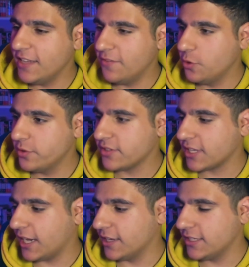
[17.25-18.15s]
nervös
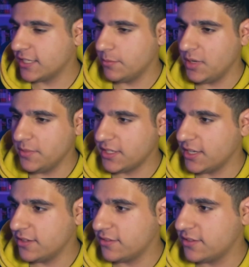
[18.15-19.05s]
gerade. Ich habe
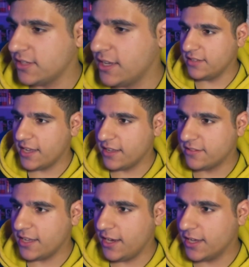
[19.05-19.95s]
nämlich jetzt
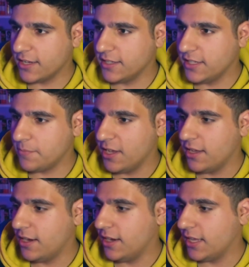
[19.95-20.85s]
sehr, sehr lange nicht
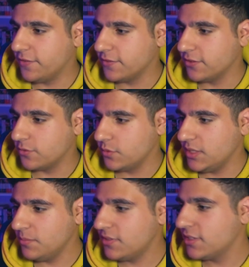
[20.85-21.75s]
mehr live
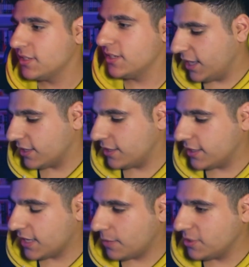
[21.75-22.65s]
gestreamt. Ja,
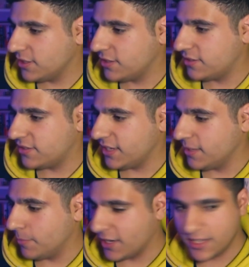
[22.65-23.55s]
ich habe
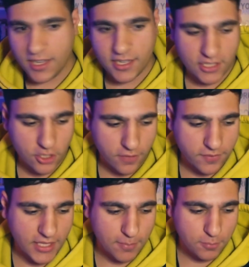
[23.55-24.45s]
10 Manga. Ich
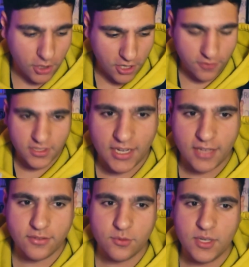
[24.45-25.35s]
hoffe, ihr habt Bock auf
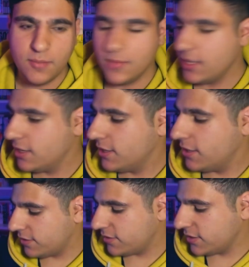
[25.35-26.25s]
das Video.
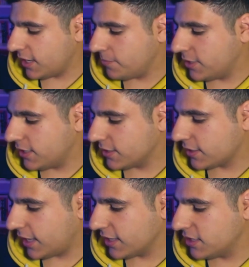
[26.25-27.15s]
Es sind ein paar
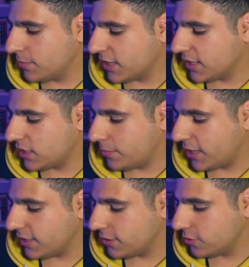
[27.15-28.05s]
kranke Manga
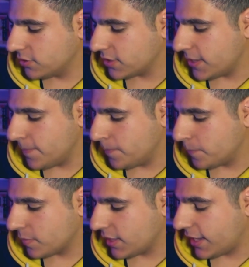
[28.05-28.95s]
dabei und
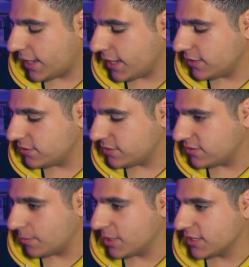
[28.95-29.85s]
ähm, eines
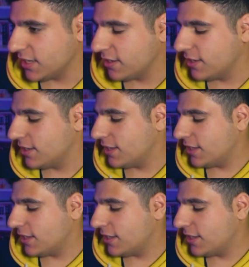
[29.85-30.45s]
dieser Manga